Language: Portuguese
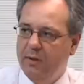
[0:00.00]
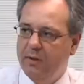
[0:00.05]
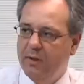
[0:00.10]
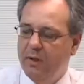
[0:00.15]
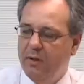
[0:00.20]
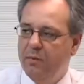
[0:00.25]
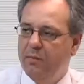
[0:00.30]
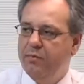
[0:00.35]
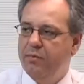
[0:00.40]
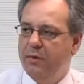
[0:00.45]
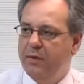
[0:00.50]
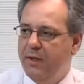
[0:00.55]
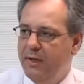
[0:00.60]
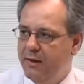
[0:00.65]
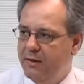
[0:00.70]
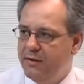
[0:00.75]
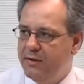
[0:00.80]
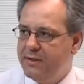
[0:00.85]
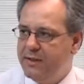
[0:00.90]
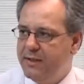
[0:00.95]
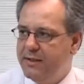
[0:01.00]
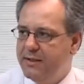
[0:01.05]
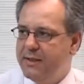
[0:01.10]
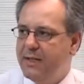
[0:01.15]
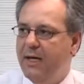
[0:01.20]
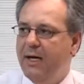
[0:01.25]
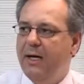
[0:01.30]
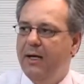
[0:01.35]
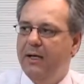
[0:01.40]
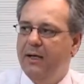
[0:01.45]
Então, podendo
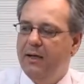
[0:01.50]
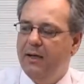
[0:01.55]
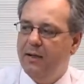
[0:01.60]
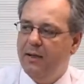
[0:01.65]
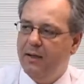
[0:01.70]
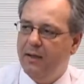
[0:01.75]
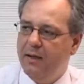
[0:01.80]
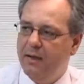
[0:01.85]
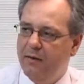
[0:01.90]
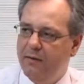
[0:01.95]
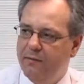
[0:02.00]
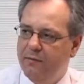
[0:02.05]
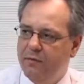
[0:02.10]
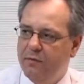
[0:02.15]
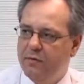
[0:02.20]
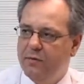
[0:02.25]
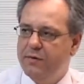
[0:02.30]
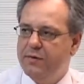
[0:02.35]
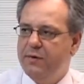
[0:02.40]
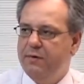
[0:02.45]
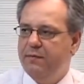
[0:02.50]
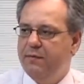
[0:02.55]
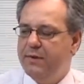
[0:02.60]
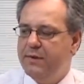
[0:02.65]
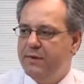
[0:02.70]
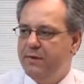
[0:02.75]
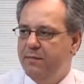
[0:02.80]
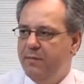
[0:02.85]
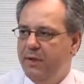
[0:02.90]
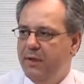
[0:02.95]
acessar eh, fundos de
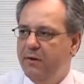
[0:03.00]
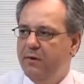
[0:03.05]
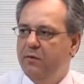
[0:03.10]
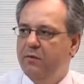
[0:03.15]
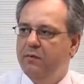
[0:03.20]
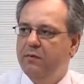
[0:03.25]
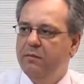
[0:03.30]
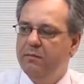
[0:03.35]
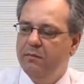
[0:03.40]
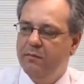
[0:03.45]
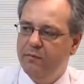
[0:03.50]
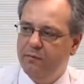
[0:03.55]
investimento,